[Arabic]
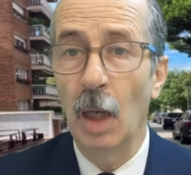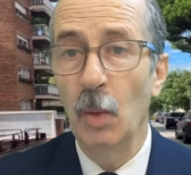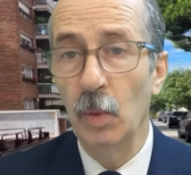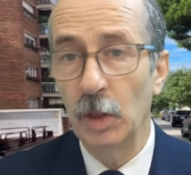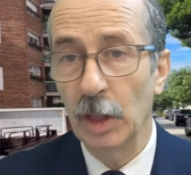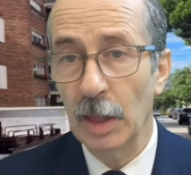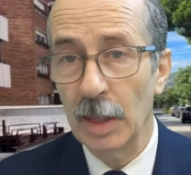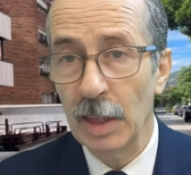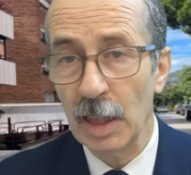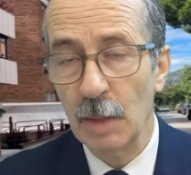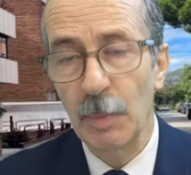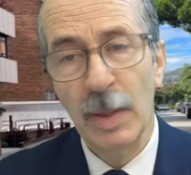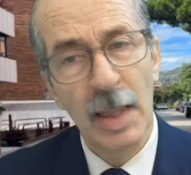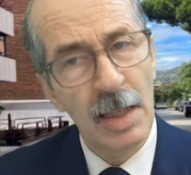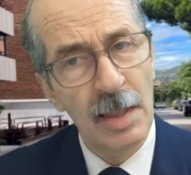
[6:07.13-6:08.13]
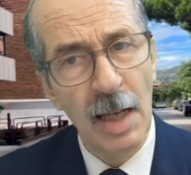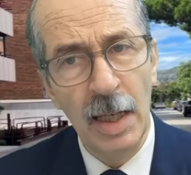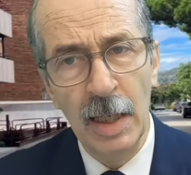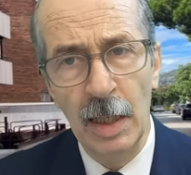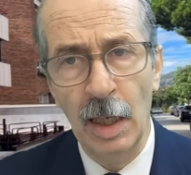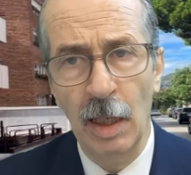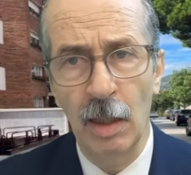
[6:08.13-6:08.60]
او جريده الاسبانيه
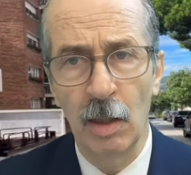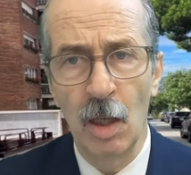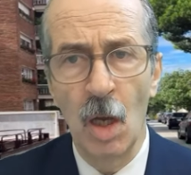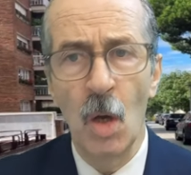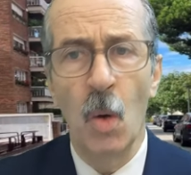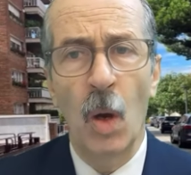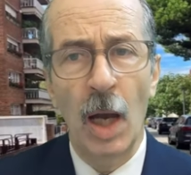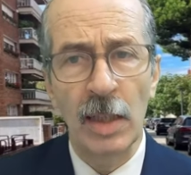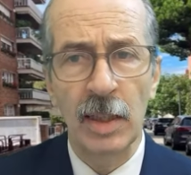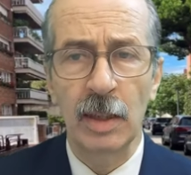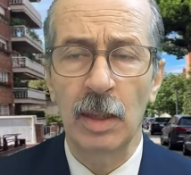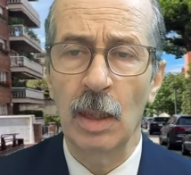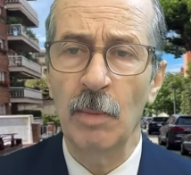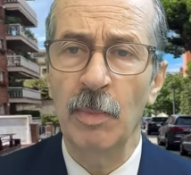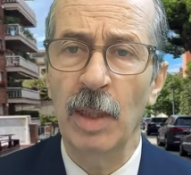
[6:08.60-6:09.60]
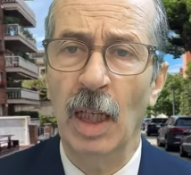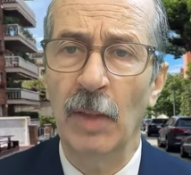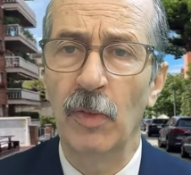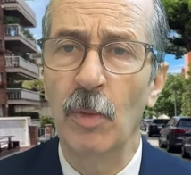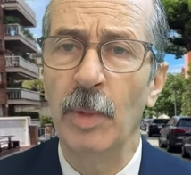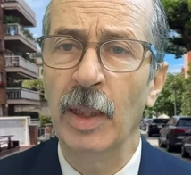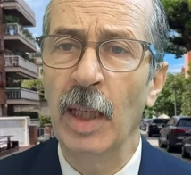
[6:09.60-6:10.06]
صحيحه وخاصه من
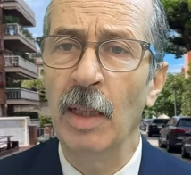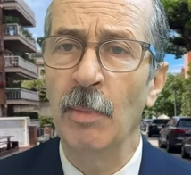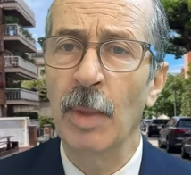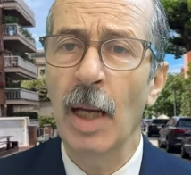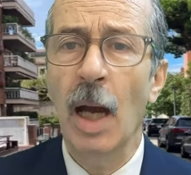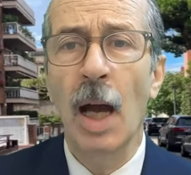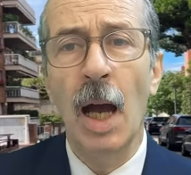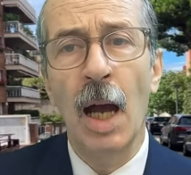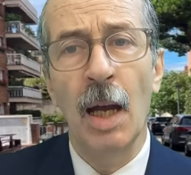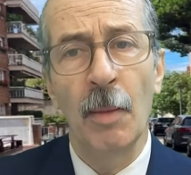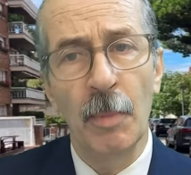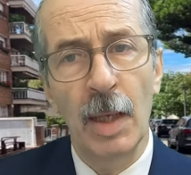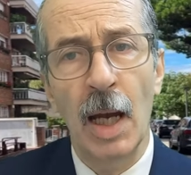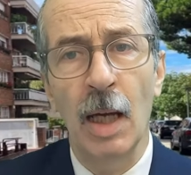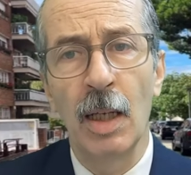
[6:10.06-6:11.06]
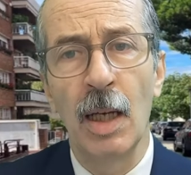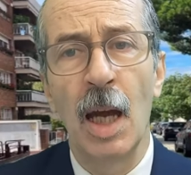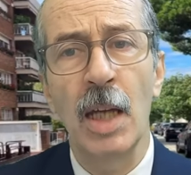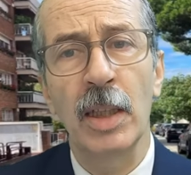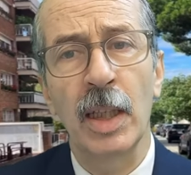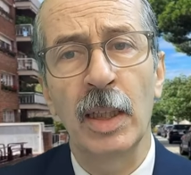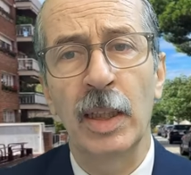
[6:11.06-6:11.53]
يعرفوا بكاين امراه اه امراه
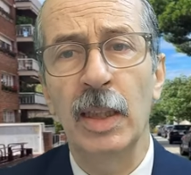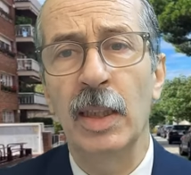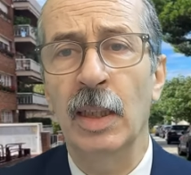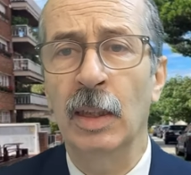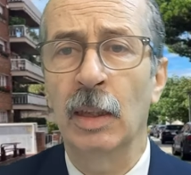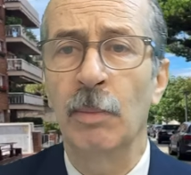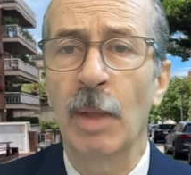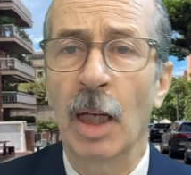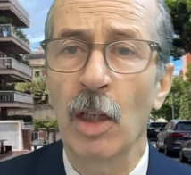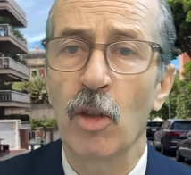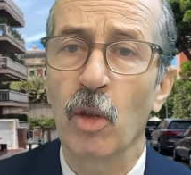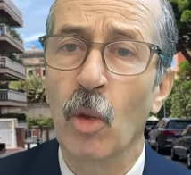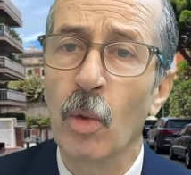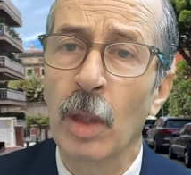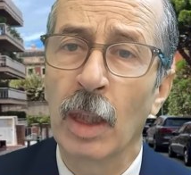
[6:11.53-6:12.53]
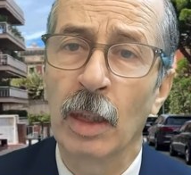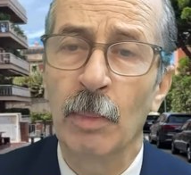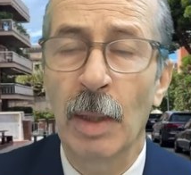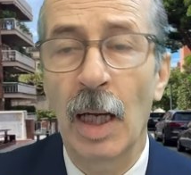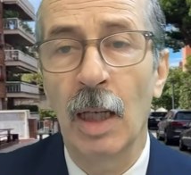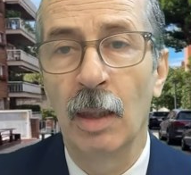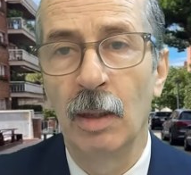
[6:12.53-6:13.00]
اش كان كيدير عند المراه شكون هاد
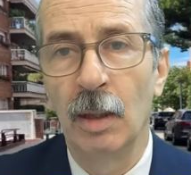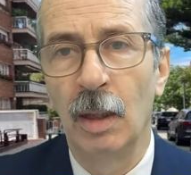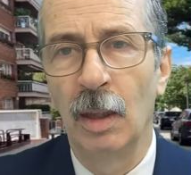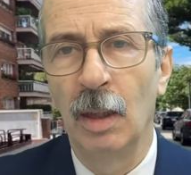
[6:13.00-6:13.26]
المراه